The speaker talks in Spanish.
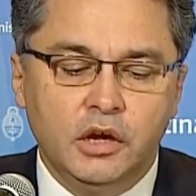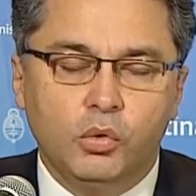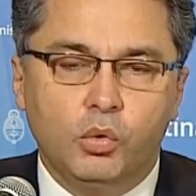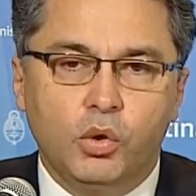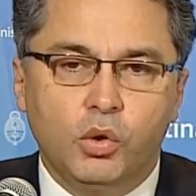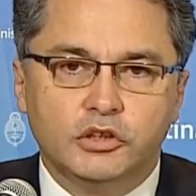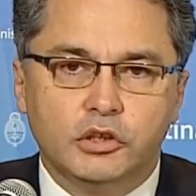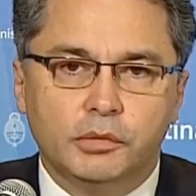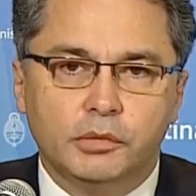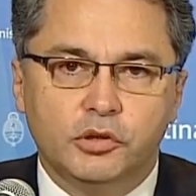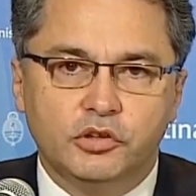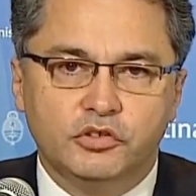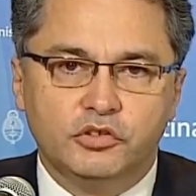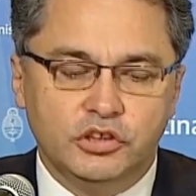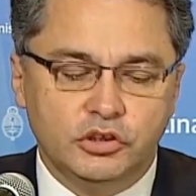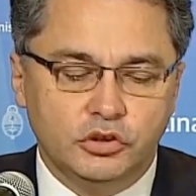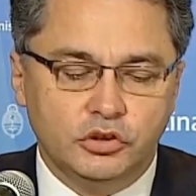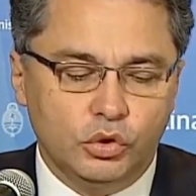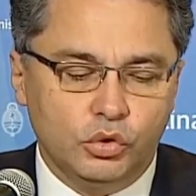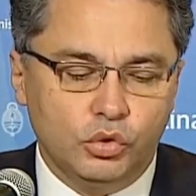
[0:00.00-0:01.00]

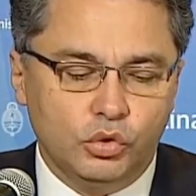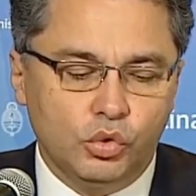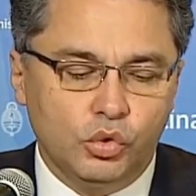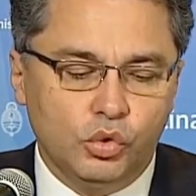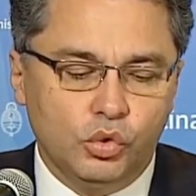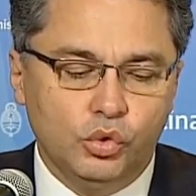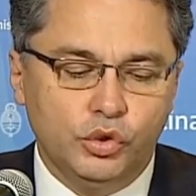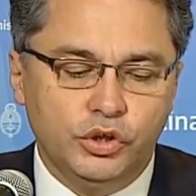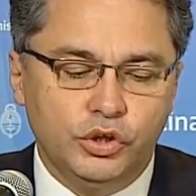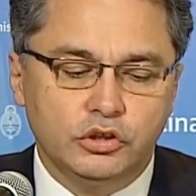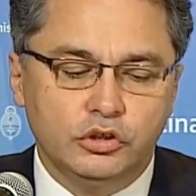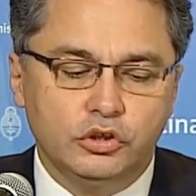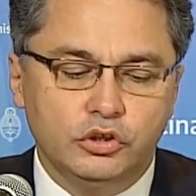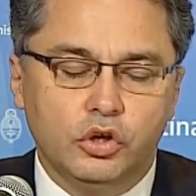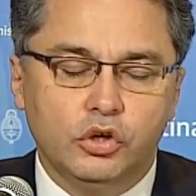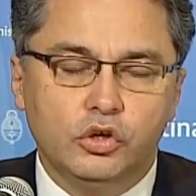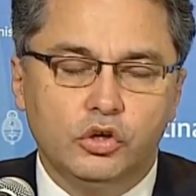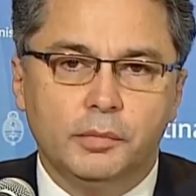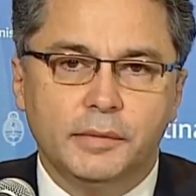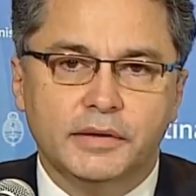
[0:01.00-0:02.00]
4% en Jujuy,
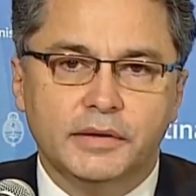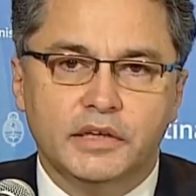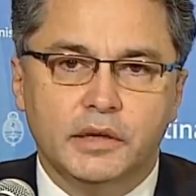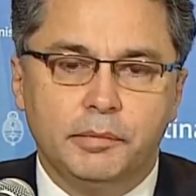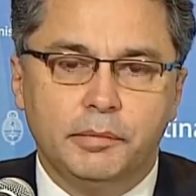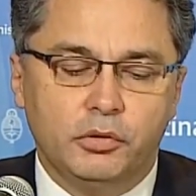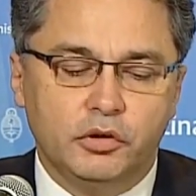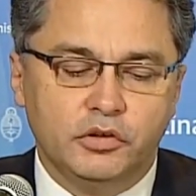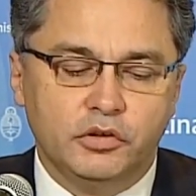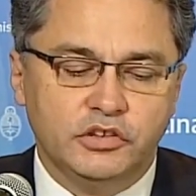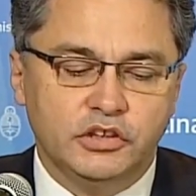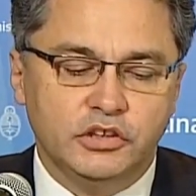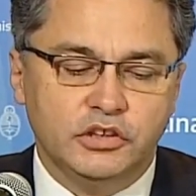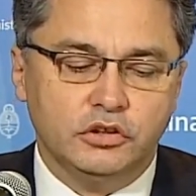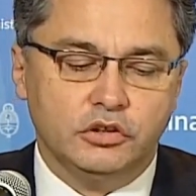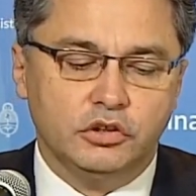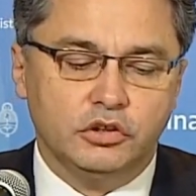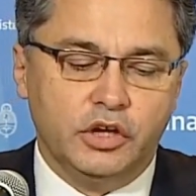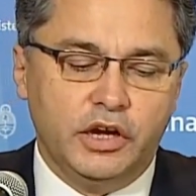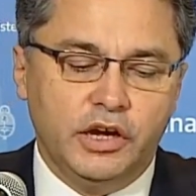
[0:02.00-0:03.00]

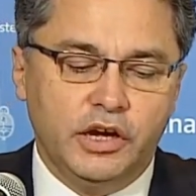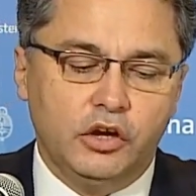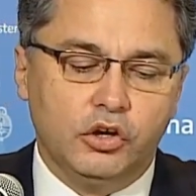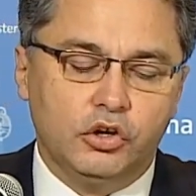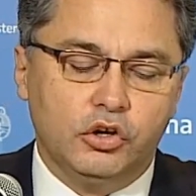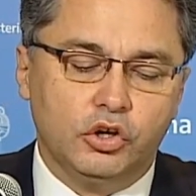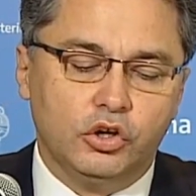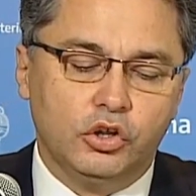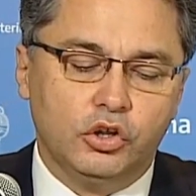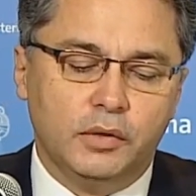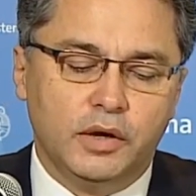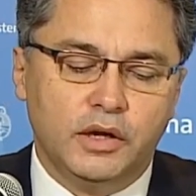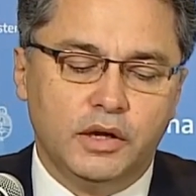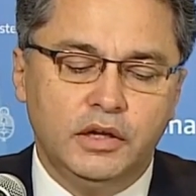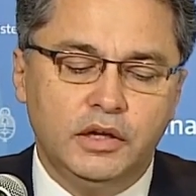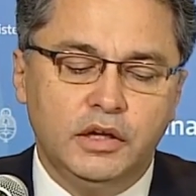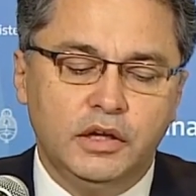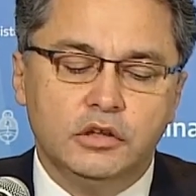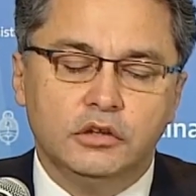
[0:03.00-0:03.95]
2,3% en Córdoba,